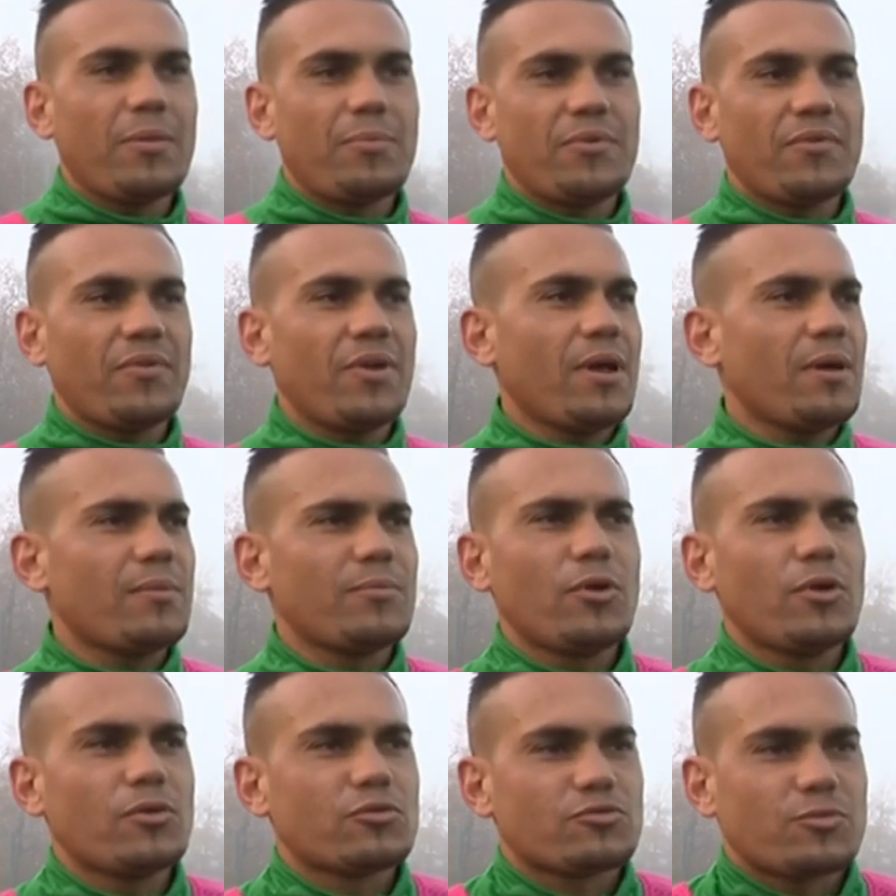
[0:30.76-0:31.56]
et puis voilà.
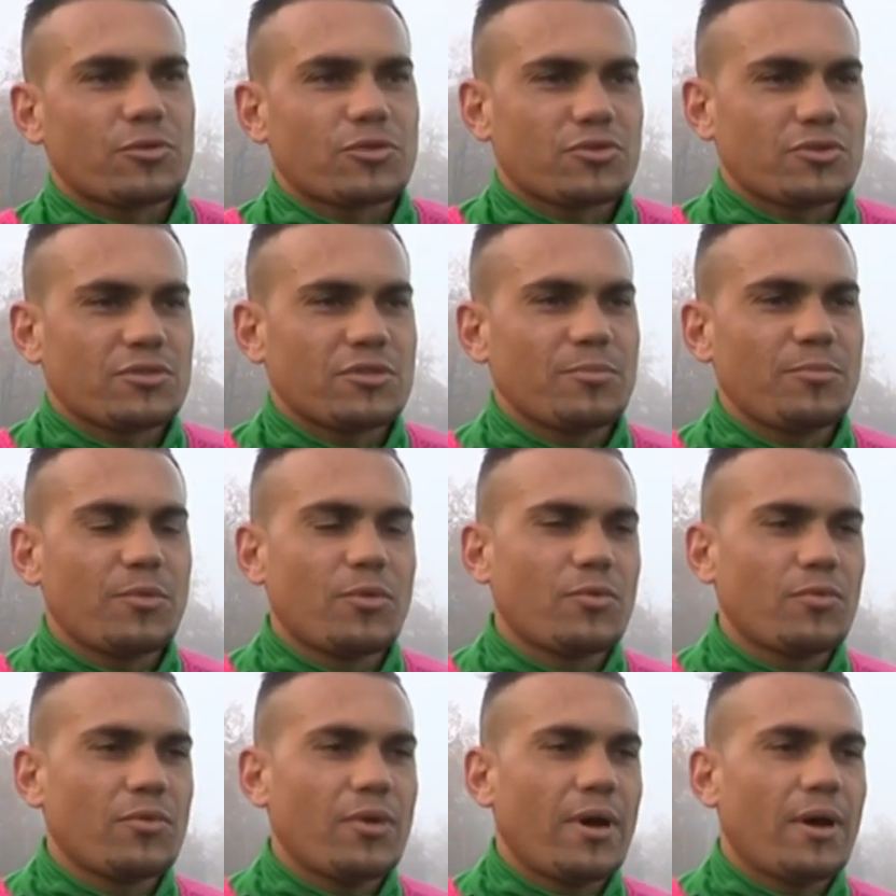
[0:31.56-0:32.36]
Non, je pense que c'est
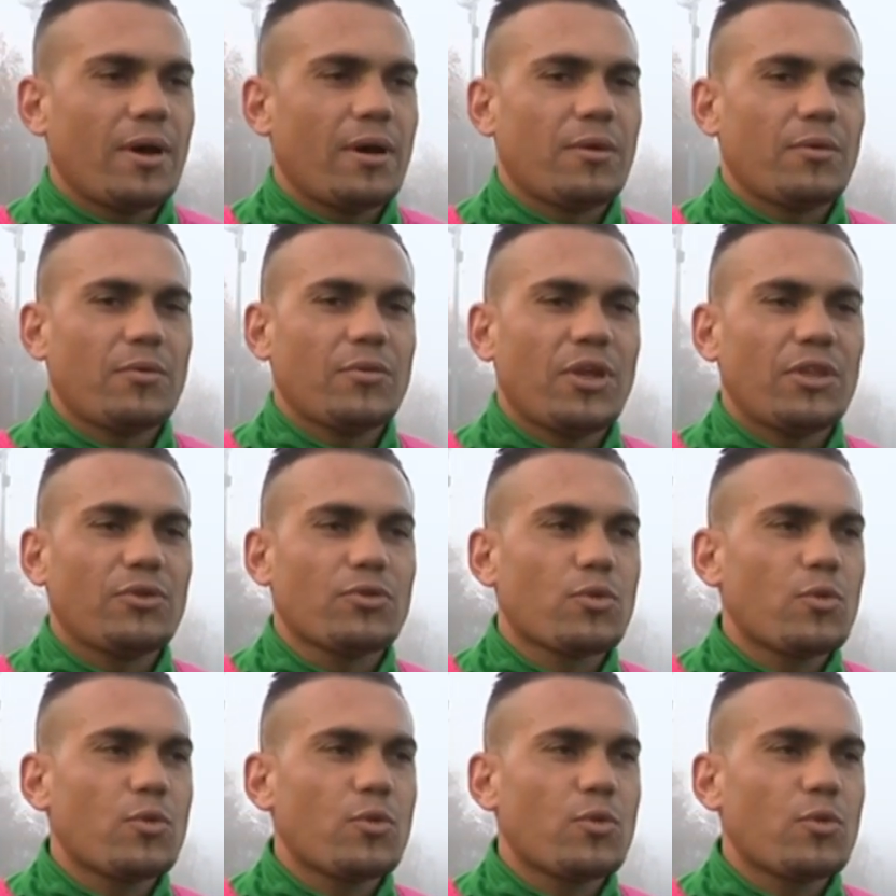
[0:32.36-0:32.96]
bon, on a, on a de